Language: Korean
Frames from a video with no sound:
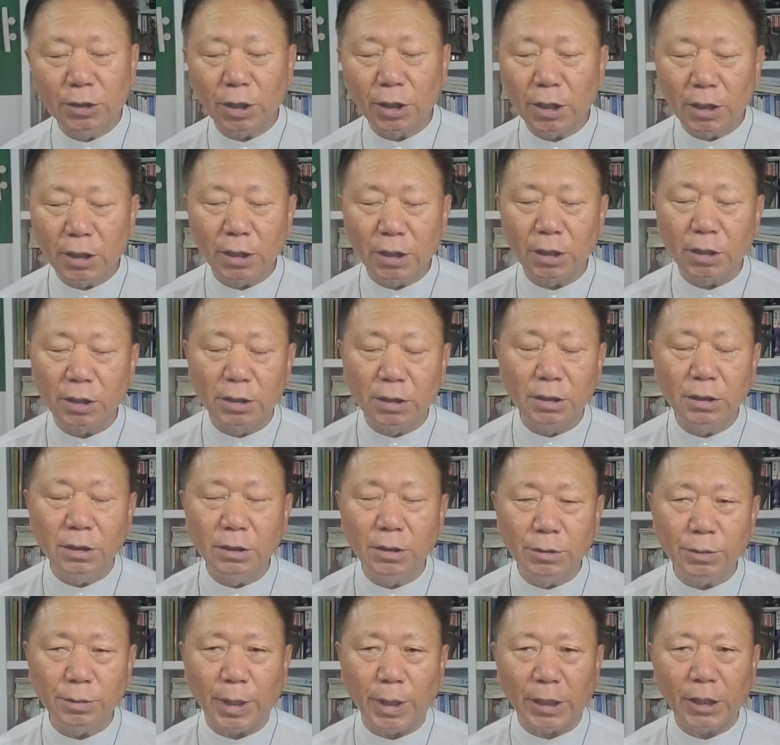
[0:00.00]

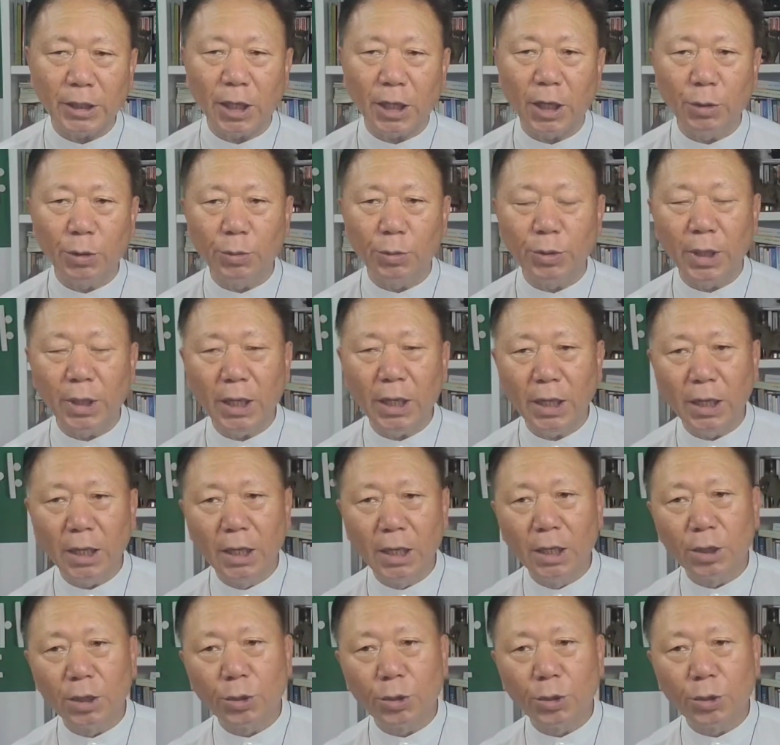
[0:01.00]
적인그 바탕 위에